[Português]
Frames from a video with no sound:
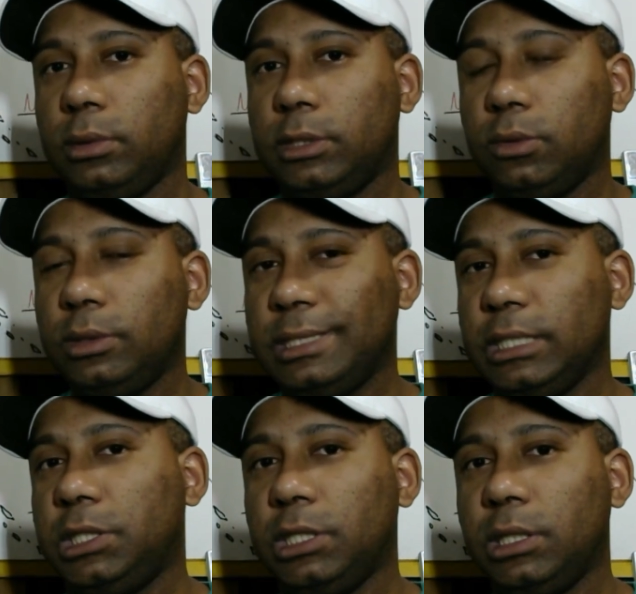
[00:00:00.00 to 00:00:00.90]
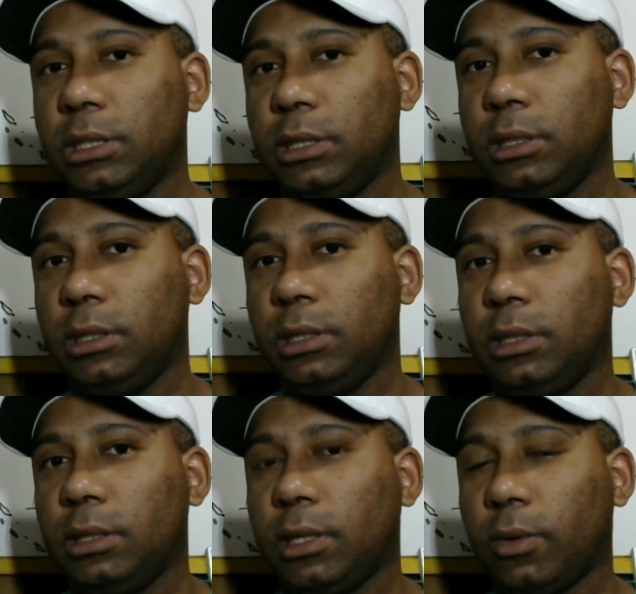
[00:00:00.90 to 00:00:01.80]
Isso não existe.
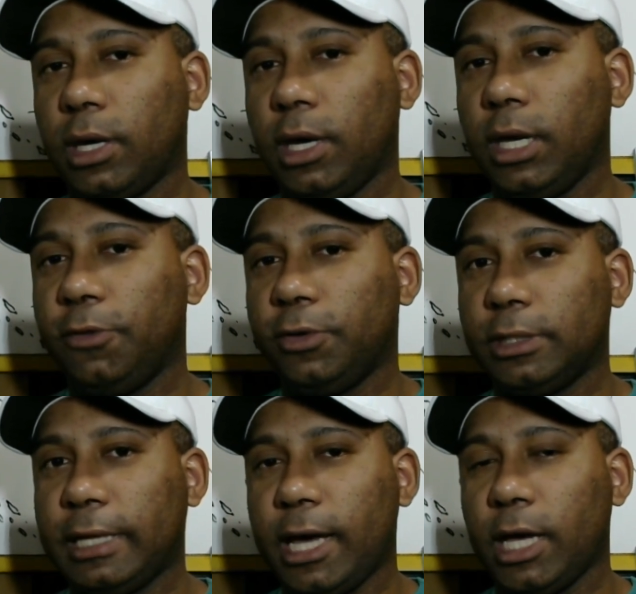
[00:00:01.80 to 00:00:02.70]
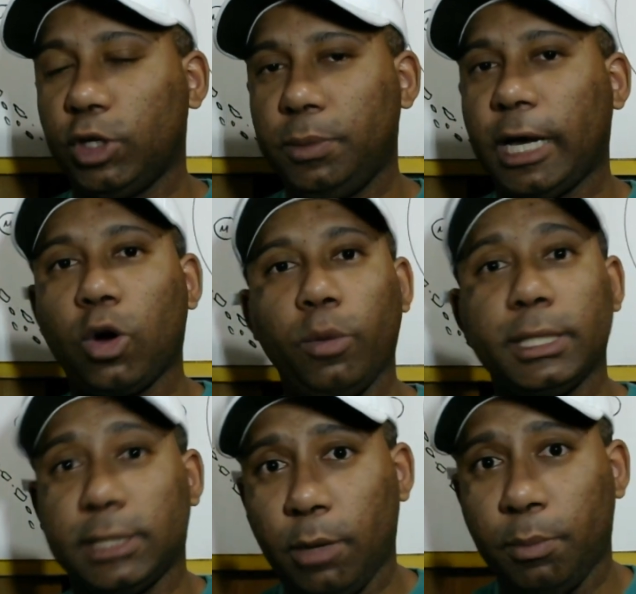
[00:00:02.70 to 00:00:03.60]
Tá ok? Eu vou, dar, eu vou explicar como
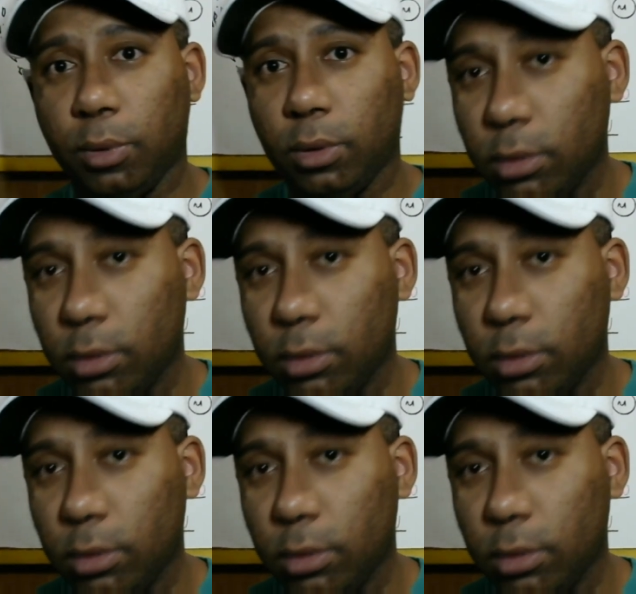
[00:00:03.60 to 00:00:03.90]
exemplo